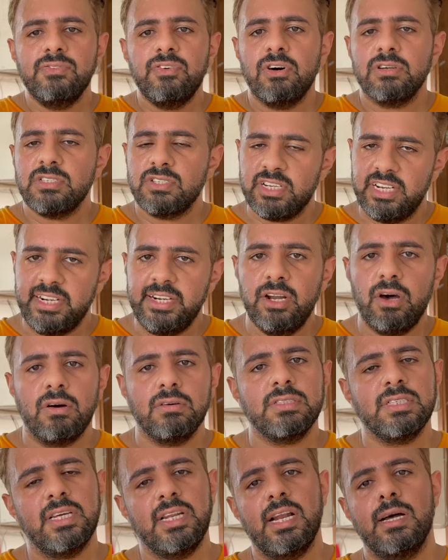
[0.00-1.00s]
फॉर स्ट्रीट
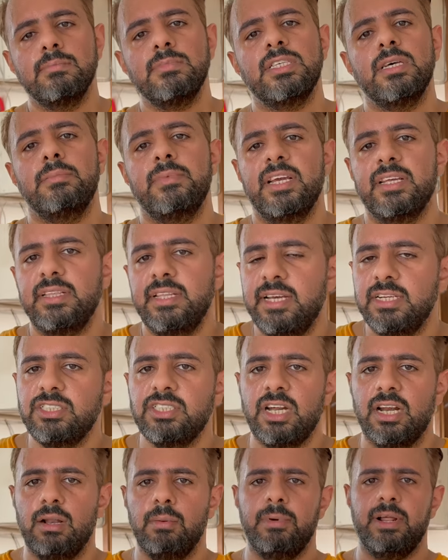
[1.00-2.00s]
डॉग्स के नाम से हमने एक नया
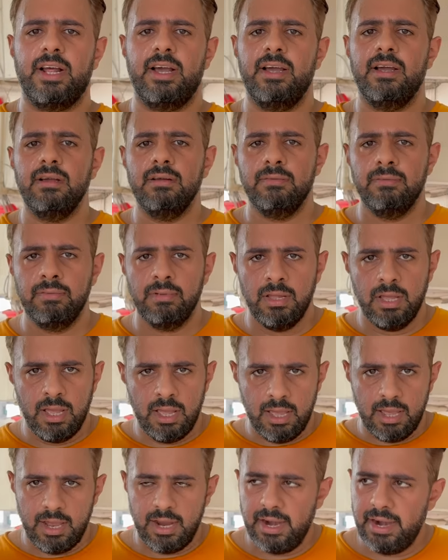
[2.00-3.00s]
चैनल
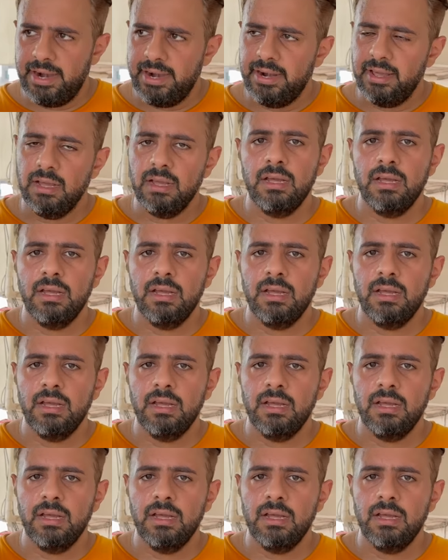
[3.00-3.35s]
बनाया एंड